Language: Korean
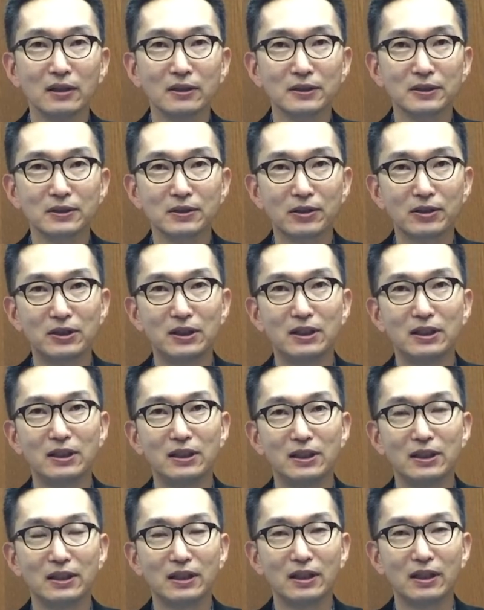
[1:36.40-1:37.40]

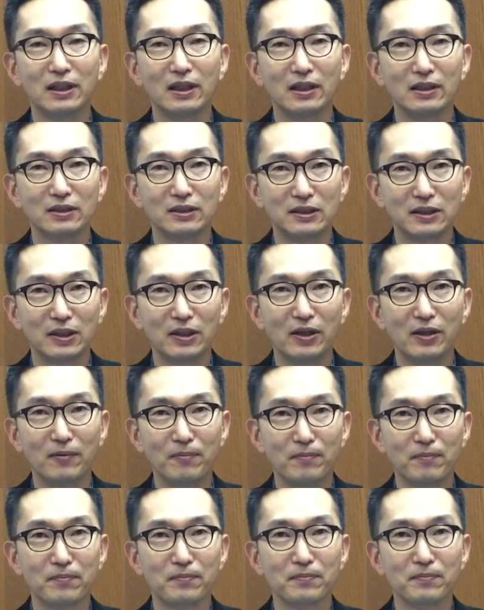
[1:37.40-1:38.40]
그것이 어,
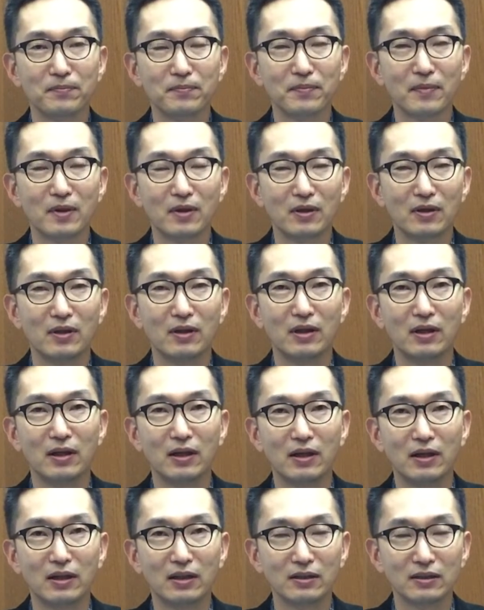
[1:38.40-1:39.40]
직업,
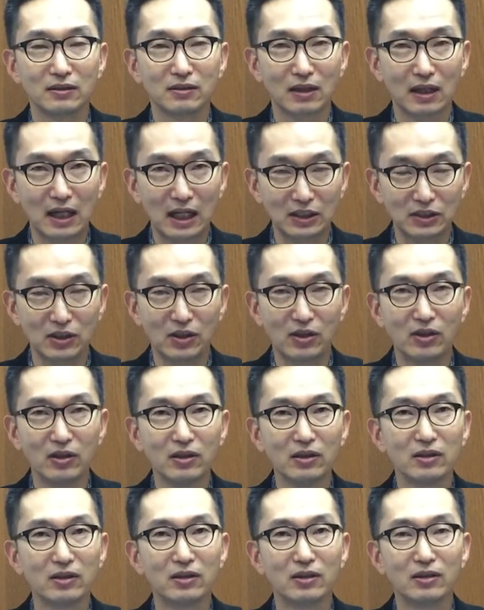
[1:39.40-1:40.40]
어,
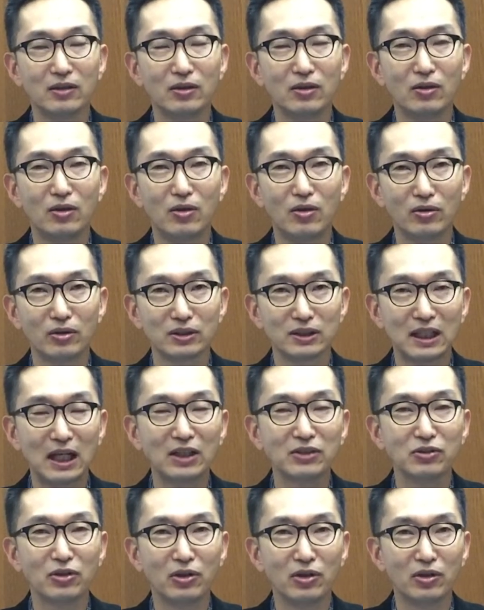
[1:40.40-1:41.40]
가정, 혹은
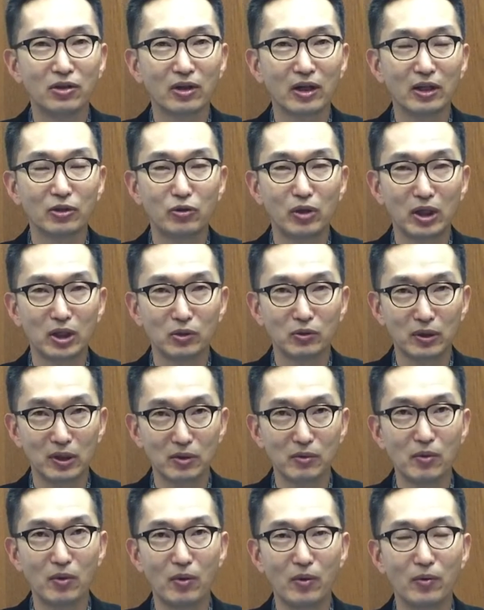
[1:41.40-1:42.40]
자녀가 되기도
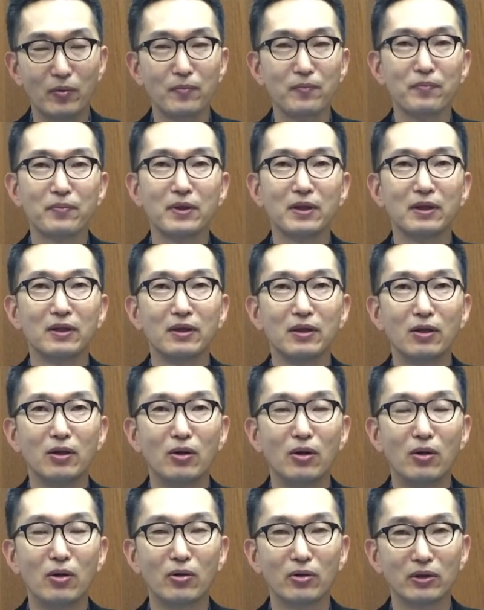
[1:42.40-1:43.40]
하고,
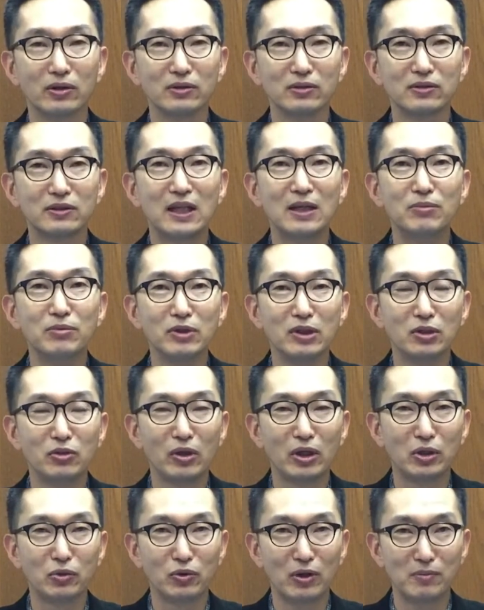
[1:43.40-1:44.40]
혹은 재물이
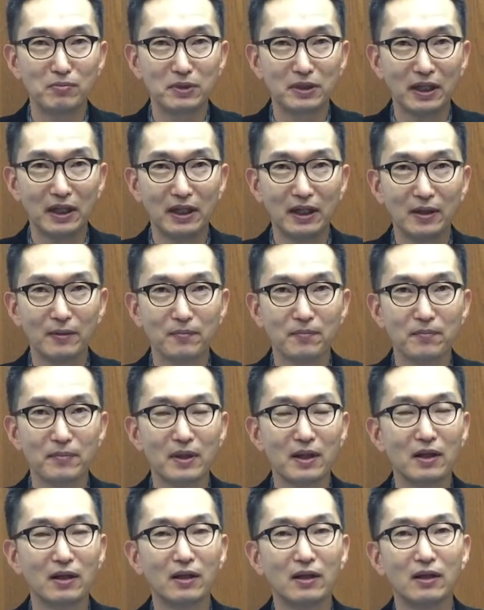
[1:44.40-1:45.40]
되기도 합니다.
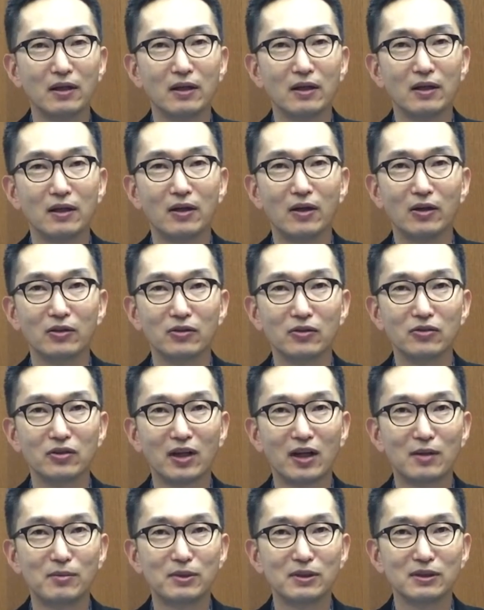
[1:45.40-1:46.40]
어떤
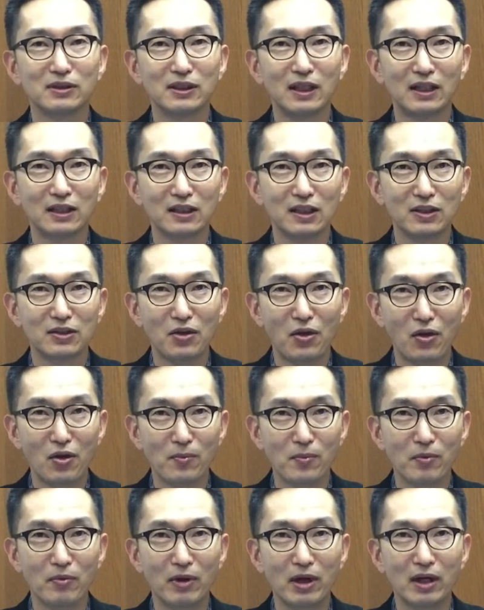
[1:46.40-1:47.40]
사람은 자기의
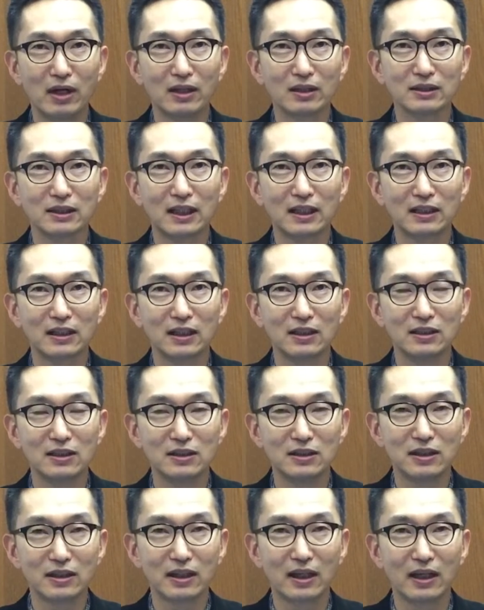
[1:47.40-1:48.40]
경험과 자기의
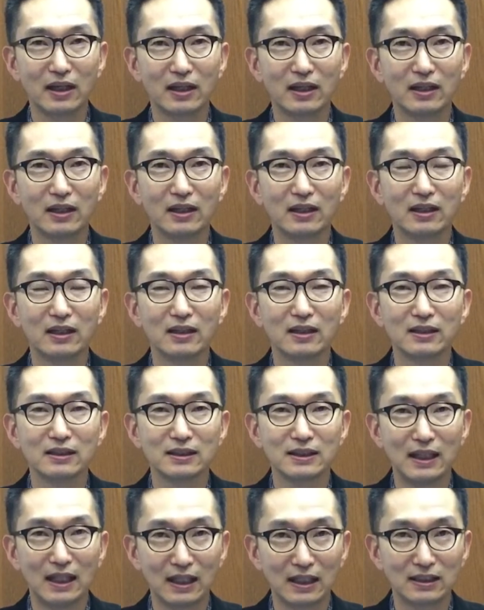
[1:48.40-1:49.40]
지식에
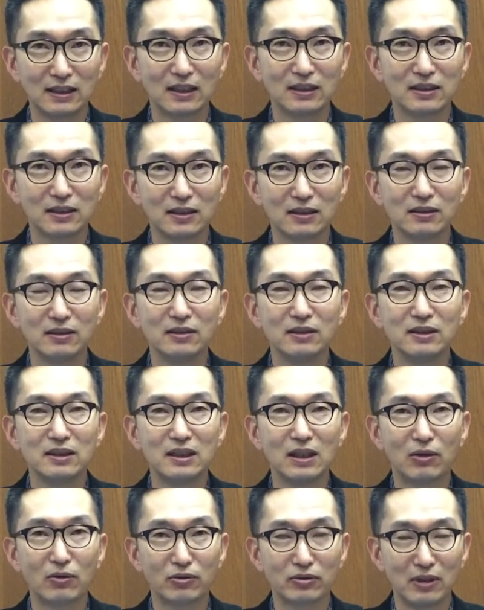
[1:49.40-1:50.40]
자기 자신을
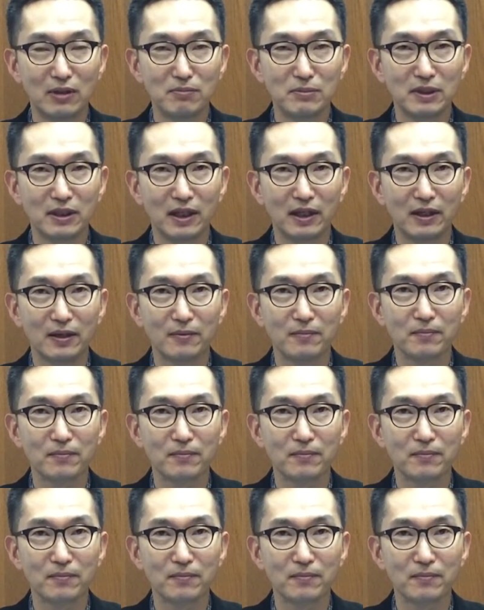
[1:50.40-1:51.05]
의지하고 삽니다.